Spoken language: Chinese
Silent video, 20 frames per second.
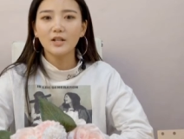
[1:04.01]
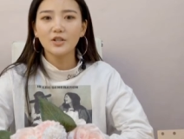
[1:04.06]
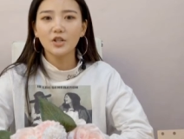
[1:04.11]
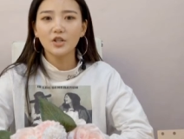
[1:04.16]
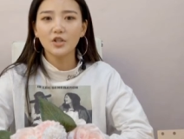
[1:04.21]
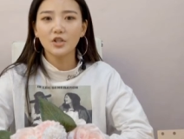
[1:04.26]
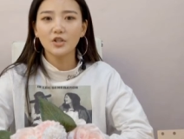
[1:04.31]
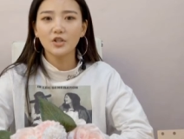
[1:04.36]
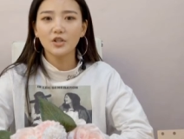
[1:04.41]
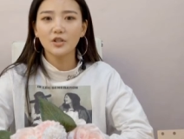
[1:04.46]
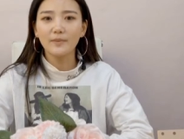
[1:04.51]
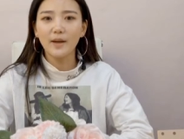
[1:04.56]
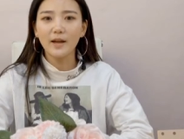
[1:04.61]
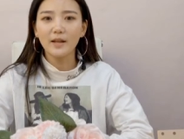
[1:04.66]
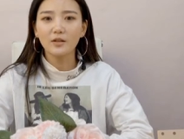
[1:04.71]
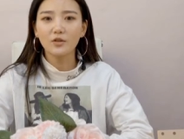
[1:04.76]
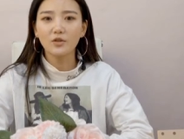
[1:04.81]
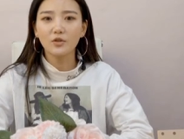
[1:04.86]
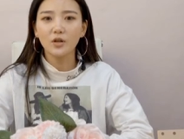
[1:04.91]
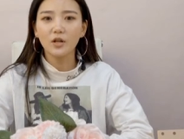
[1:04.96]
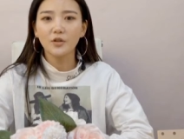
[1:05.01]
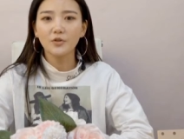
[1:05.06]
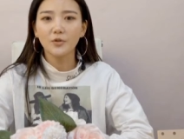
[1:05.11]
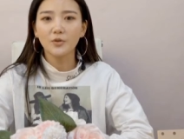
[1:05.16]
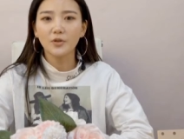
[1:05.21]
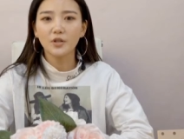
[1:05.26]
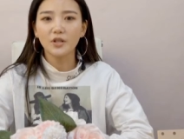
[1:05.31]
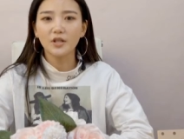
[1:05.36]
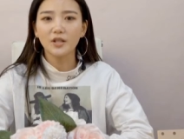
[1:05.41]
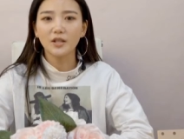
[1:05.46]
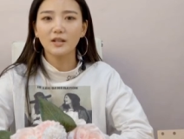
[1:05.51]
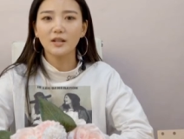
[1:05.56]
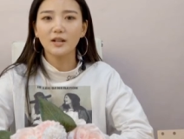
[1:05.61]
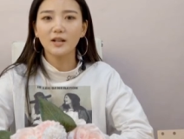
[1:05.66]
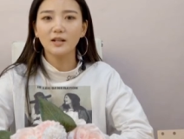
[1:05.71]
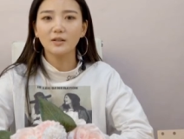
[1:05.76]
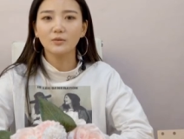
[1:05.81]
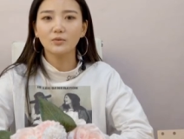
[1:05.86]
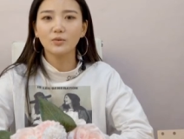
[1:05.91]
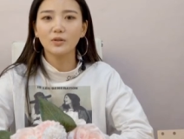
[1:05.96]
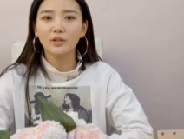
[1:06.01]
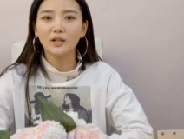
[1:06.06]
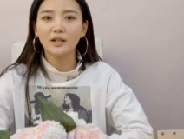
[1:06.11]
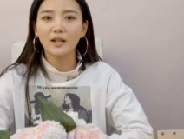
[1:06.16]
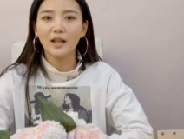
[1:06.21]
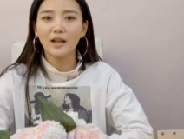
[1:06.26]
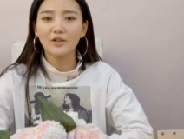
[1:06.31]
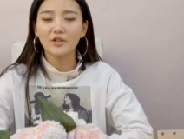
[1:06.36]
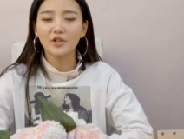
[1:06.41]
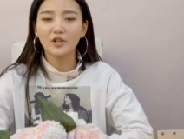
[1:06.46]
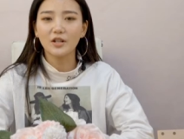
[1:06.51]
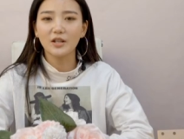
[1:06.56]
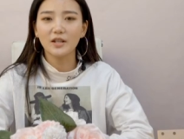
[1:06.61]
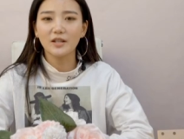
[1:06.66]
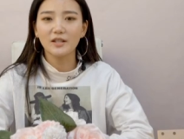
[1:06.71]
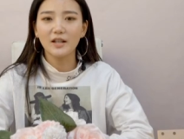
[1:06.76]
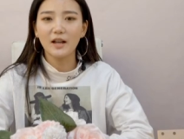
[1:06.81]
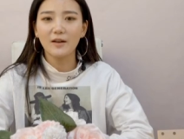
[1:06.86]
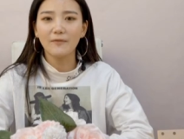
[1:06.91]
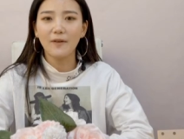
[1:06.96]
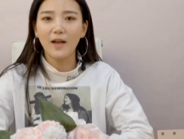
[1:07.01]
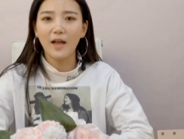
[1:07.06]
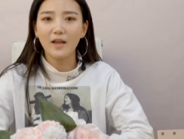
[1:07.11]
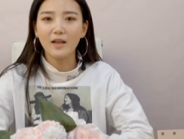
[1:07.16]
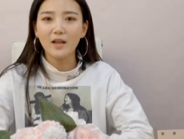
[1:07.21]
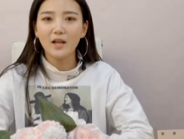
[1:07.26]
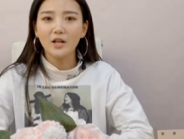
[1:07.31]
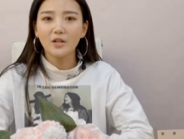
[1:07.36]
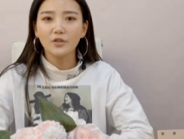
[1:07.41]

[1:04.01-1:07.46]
其实直白的说，就是请了很多人来吃了一下饭，